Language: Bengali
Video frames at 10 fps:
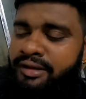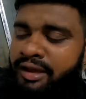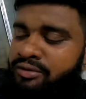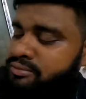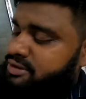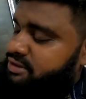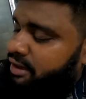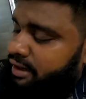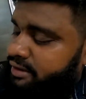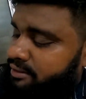এখন বাজে
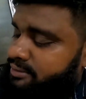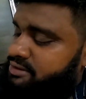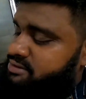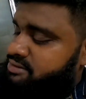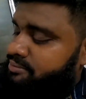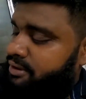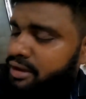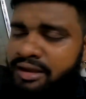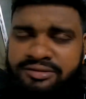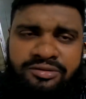আড়াইটা আমরা এসেছি
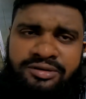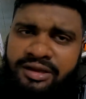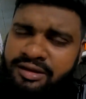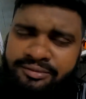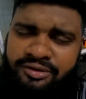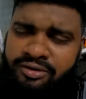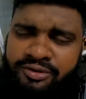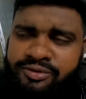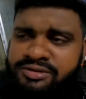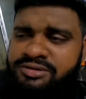প্রায় আধ ঘন্টা আগে আমি ঘরে
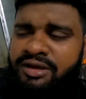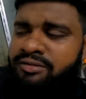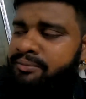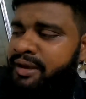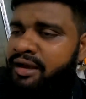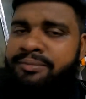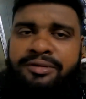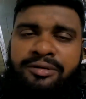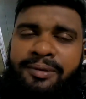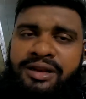ঢুকেছি এখন ব্যাক আপ
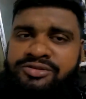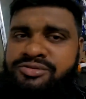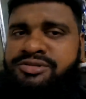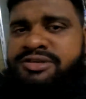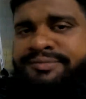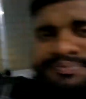নেওয়ার পালা চলছে